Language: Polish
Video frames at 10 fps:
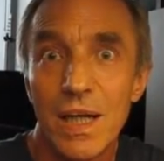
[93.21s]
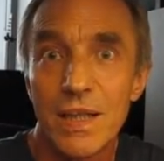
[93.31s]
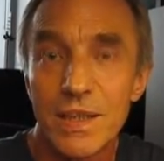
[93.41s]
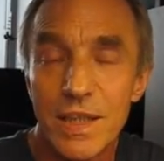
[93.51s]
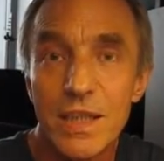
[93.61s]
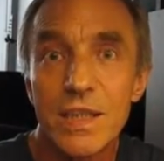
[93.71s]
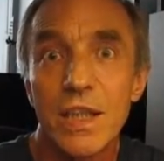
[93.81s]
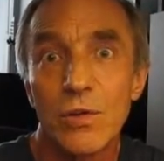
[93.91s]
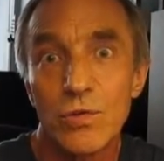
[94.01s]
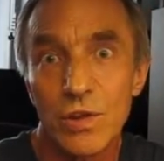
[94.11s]

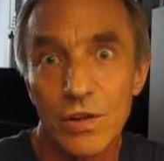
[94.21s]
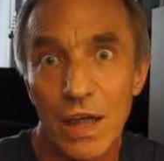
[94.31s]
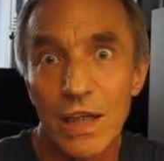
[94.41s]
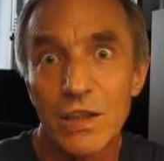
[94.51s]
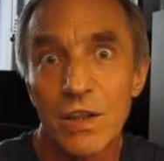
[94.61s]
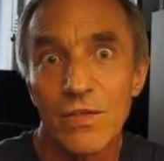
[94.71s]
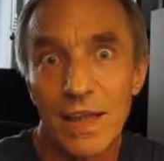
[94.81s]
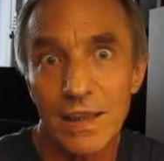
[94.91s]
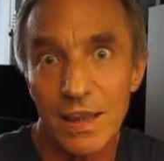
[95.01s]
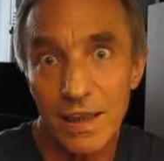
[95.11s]

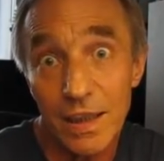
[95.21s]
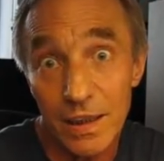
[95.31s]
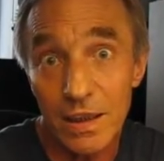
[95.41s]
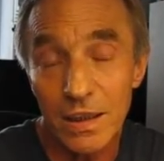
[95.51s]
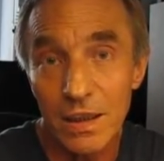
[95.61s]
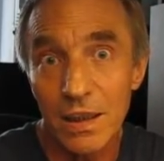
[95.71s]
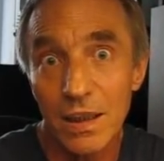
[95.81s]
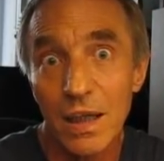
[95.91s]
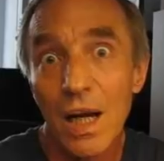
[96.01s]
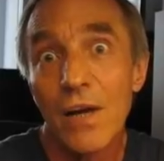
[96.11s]
zinstytucjonalizowanej religii,